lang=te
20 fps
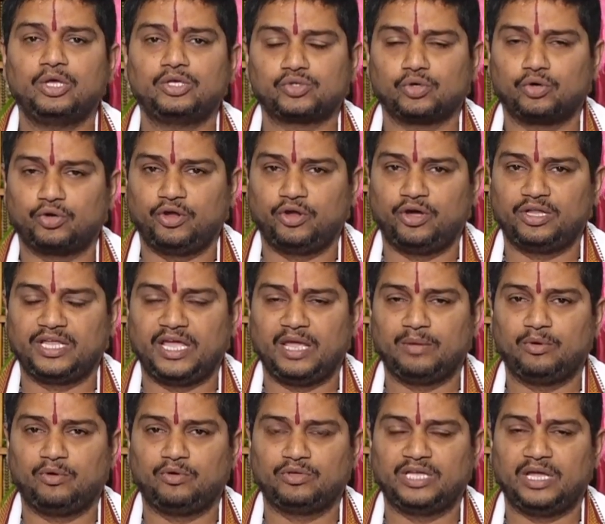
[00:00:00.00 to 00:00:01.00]
సూర్యోదయం
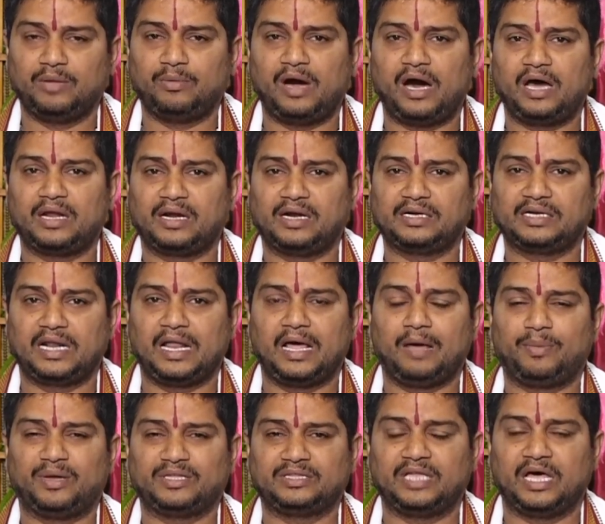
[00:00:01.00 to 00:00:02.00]
ఉదయం ఆరు గంటల
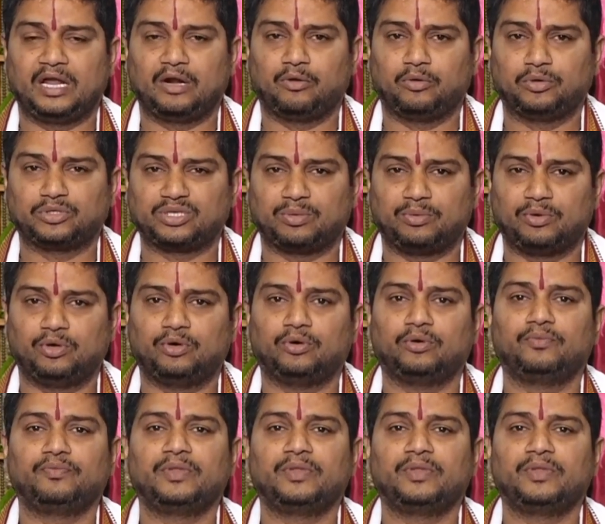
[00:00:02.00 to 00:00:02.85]
పద్నాలుగు నిమిషములు